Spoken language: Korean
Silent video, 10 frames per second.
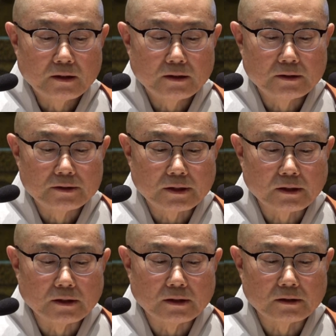
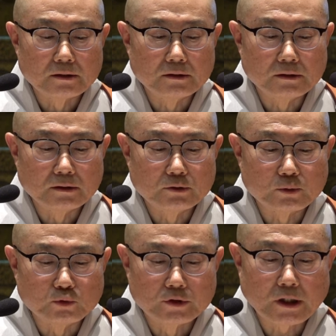이제
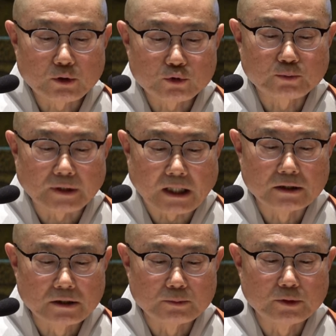좀 우리하고 좀
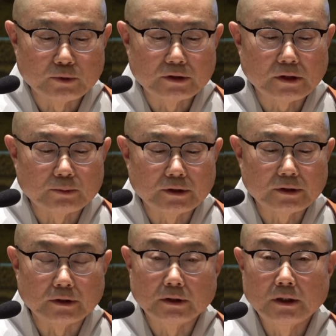다른 점은
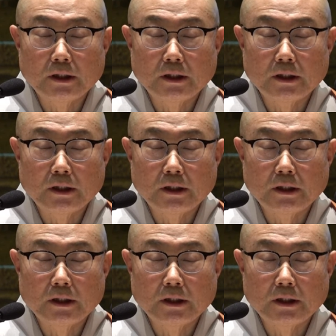뭐냐면은